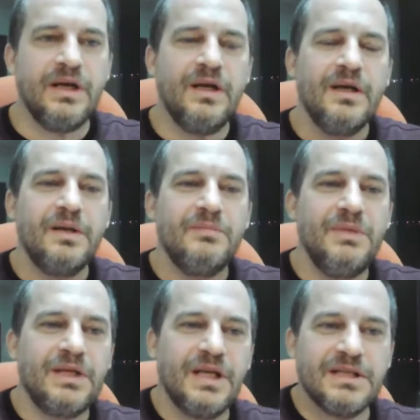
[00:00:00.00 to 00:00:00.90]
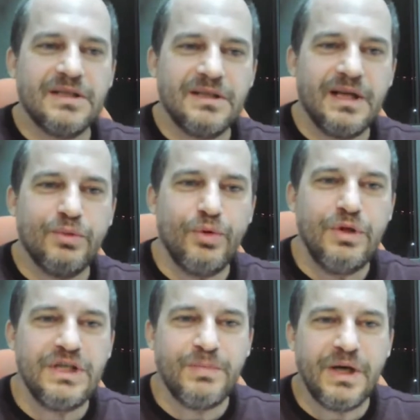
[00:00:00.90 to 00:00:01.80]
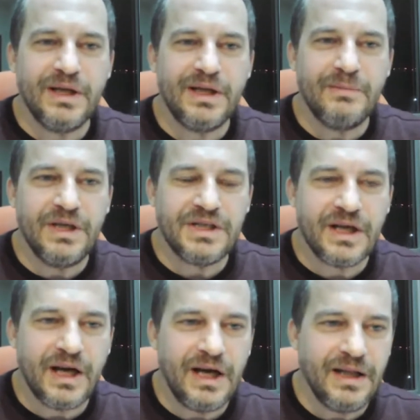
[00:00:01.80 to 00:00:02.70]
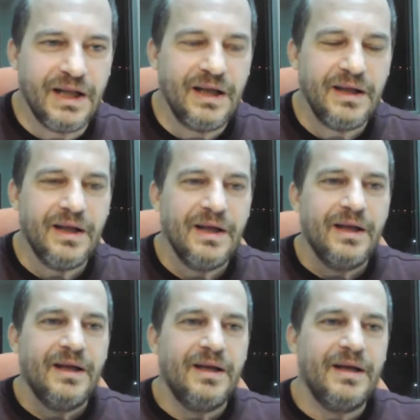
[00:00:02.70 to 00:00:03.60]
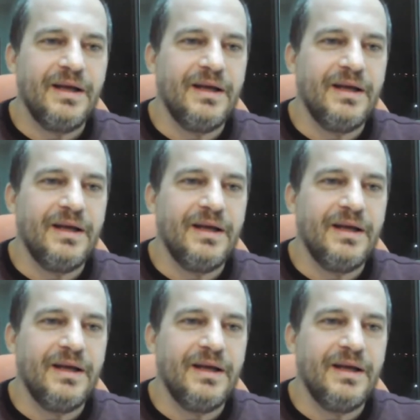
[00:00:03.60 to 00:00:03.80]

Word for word: da mirasından o hiç pay alamayacak anne e,